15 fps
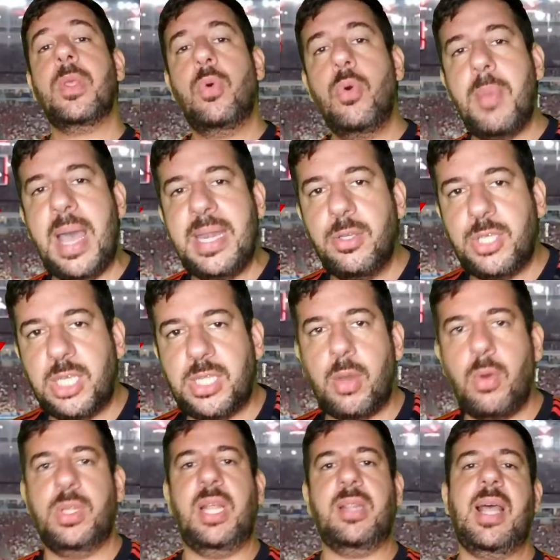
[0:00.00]
O Marinho já está
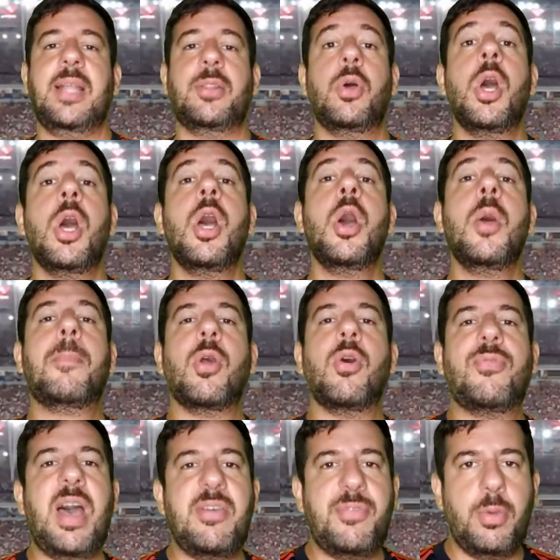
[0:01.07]
contratado.
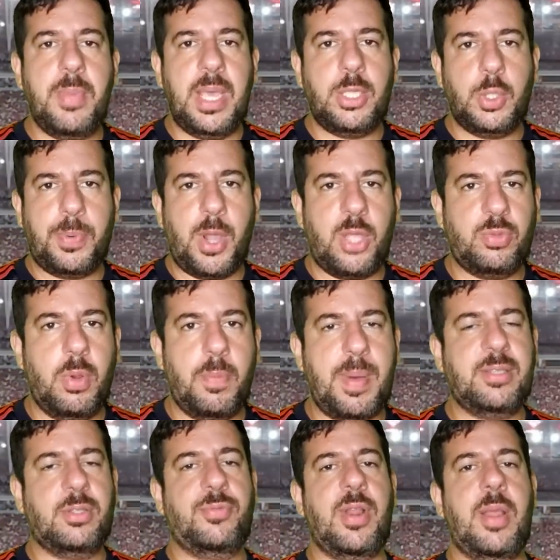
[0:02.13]
Provavelmente o próximo
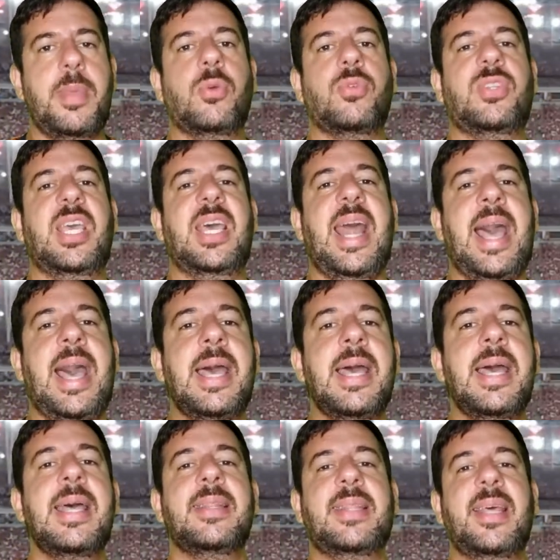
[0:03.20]
passo do Flamengo será
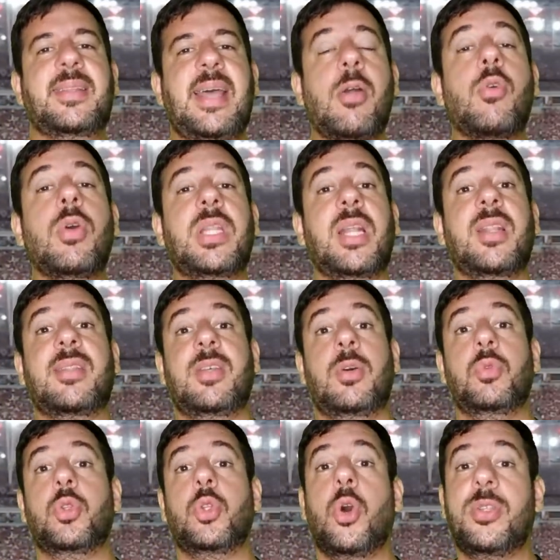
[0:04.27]
tentar a
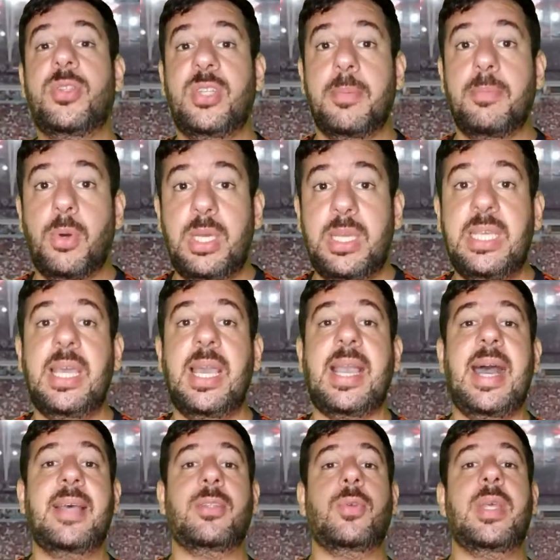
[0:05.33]
contratação do Cebolinha,
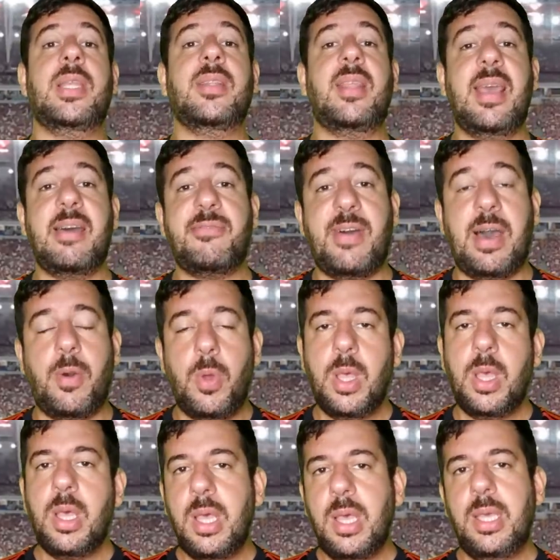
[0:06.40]
caso ele dê aval.
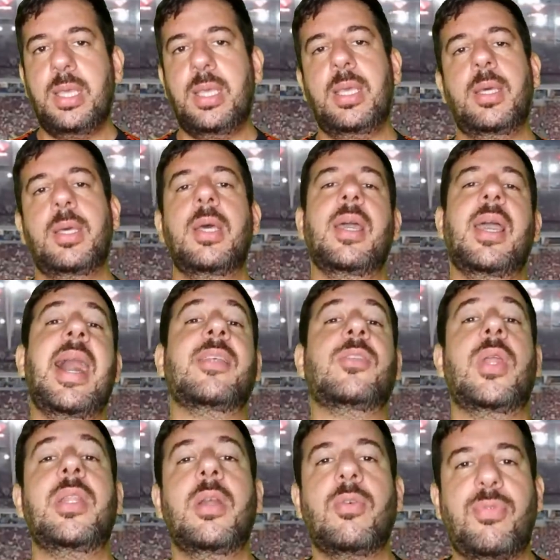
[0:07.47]
E
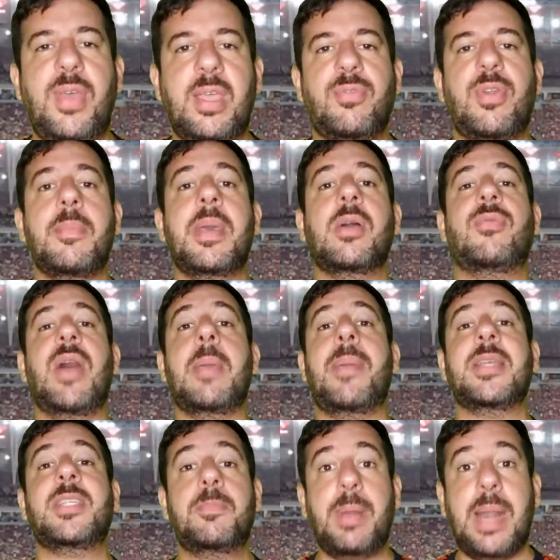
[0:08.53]
caso ele não venha, o Flamengo vai
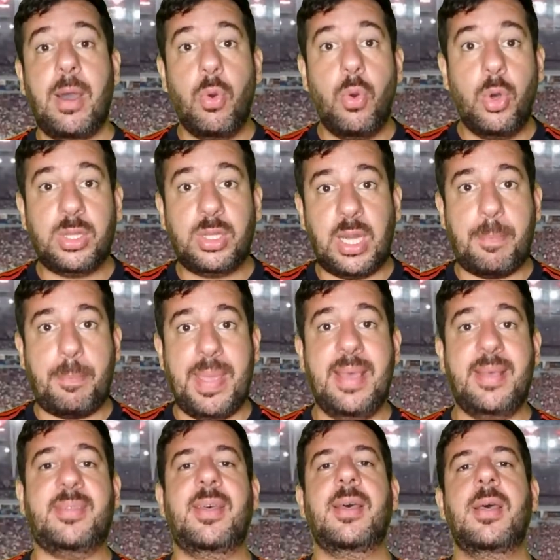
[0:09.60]
partir para outra
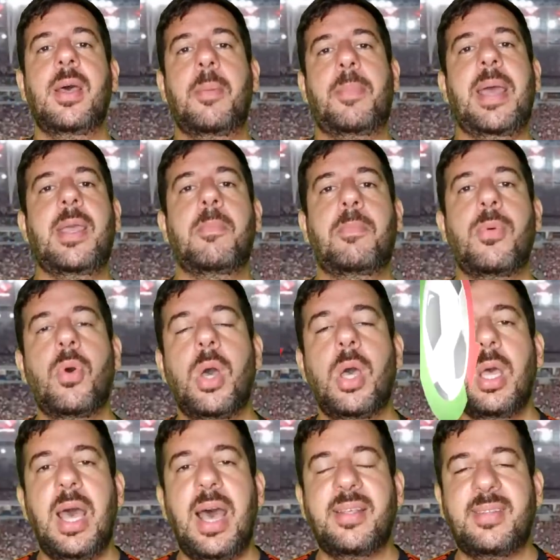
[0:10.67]
peça para repor
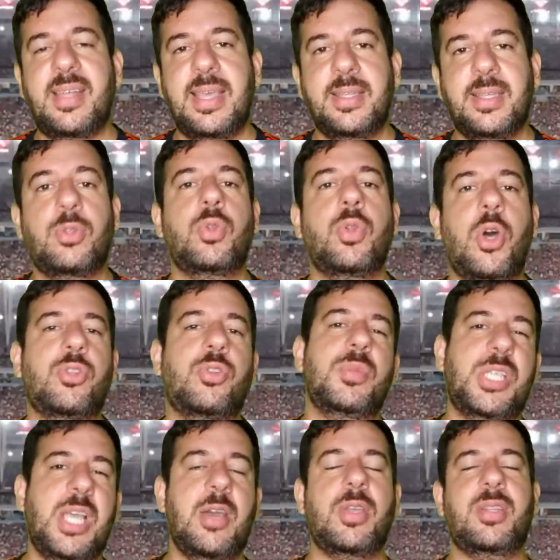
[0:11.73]
a saída do nosso
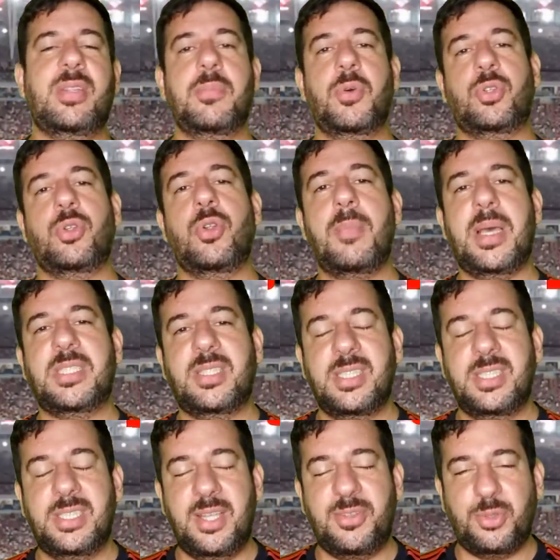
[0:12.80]
Michael, que se emocionou
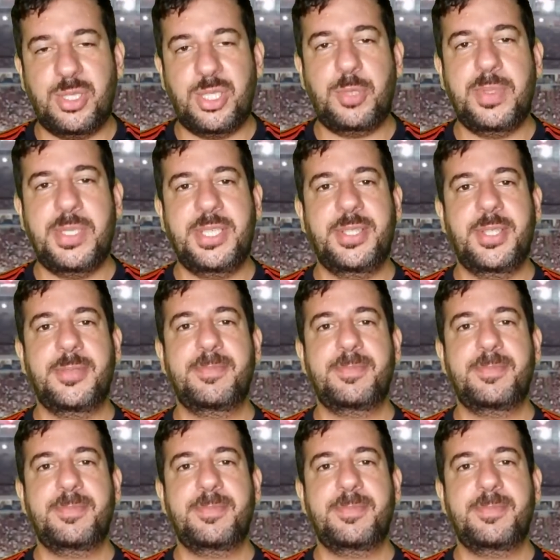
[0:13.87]
bastante na sua despedida.